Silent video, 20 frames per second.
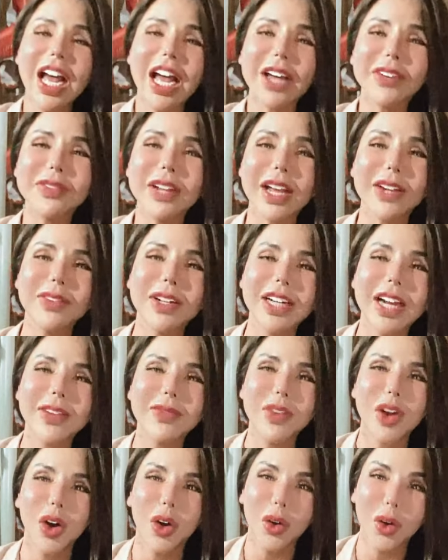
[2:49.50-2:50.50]
em đem lên
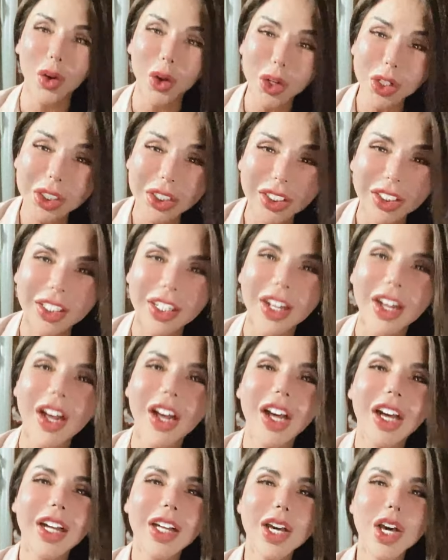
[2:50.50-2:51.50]
em luộc
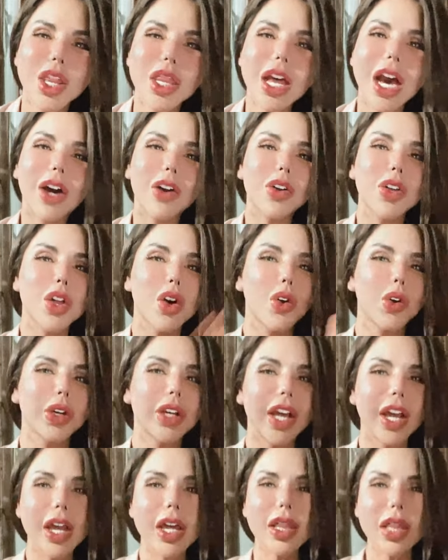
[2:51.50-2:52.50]
Thế sao xui
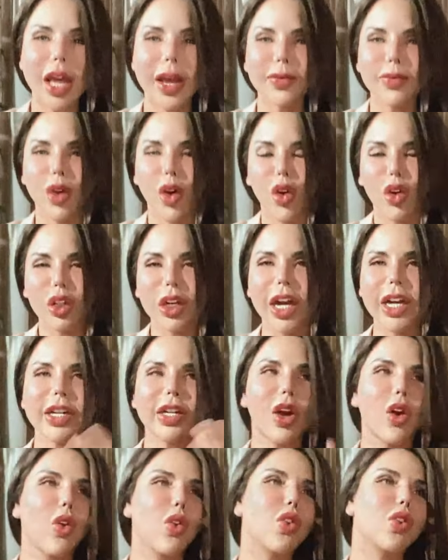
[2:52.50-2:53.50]
khí sao em luộc trên
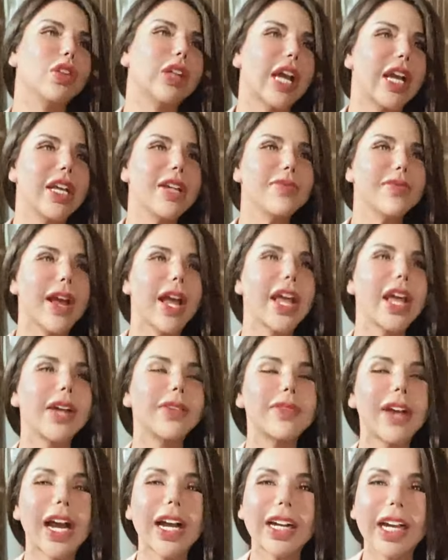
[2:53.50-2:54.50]
đủ con đĩ mẹ em
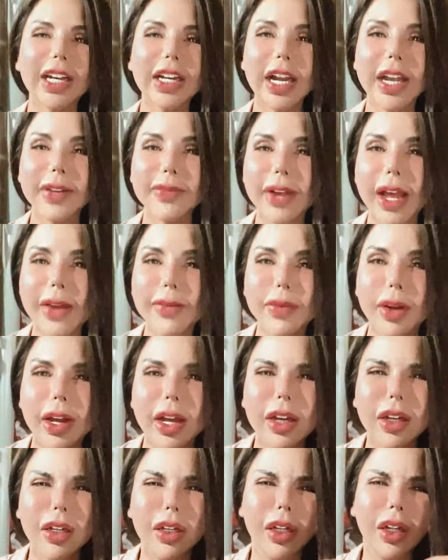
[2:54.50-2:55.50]
ăn cả đêm nè em
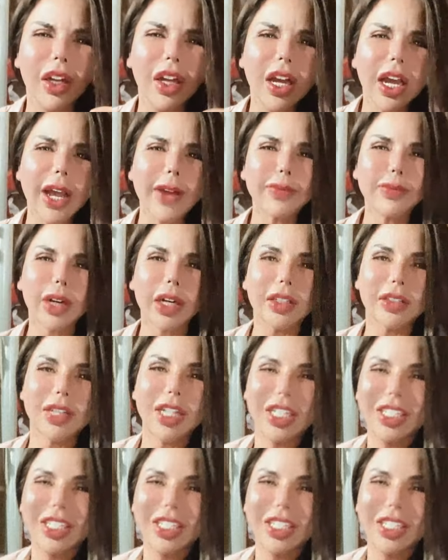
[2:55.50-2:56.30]
em địch